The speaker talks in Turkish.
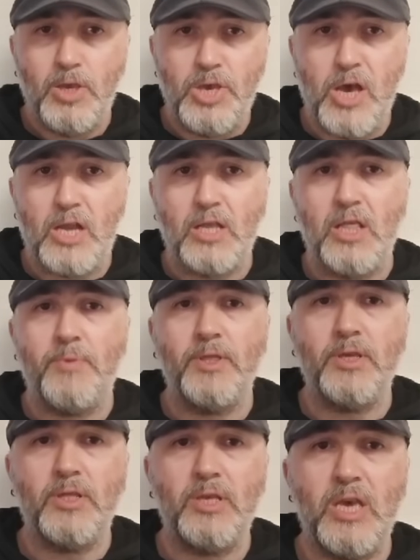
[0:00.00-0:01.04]

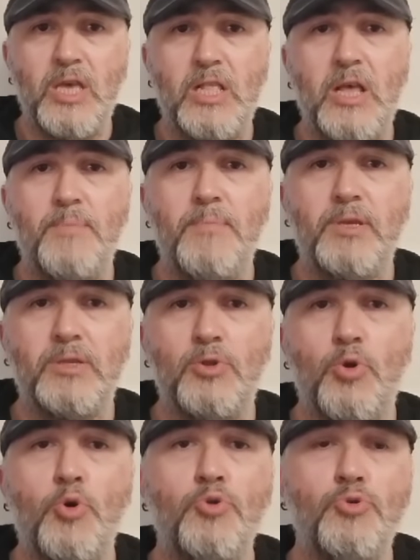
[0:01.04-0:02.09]
yargılamanın
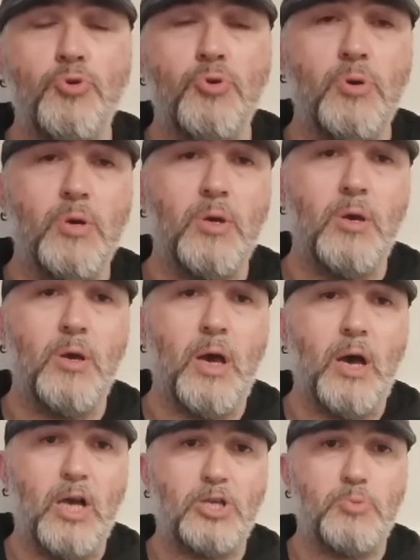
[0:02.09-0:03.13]
yenilenmesinin önünü
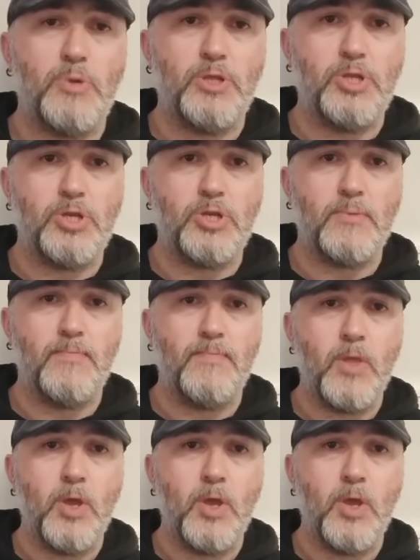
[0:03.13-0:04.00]
açmalıdır.